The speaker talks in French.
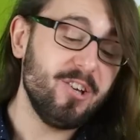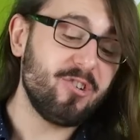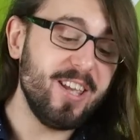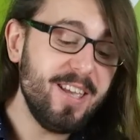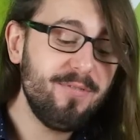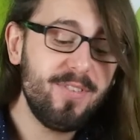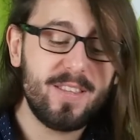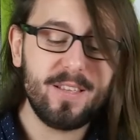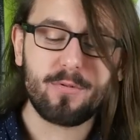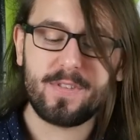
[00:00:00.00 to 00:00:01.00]
J'ai
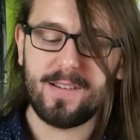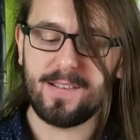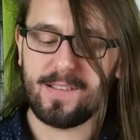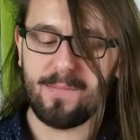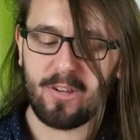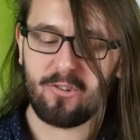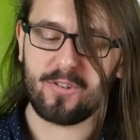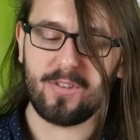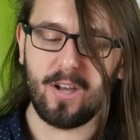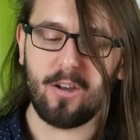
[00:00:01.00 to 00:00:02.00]
évité aussi les images,
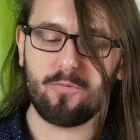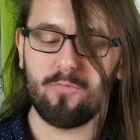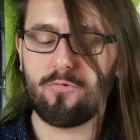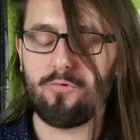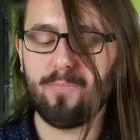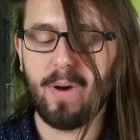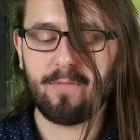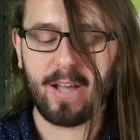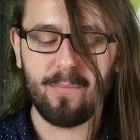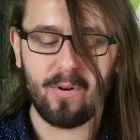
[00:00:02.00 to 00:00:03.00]
etc. Je ne me suis pas
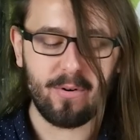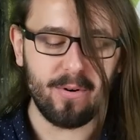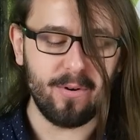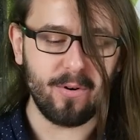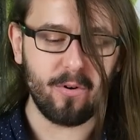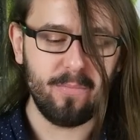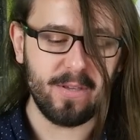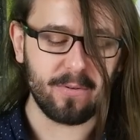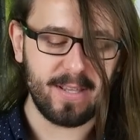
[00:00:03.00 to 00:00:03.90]
vraiment euh, remis en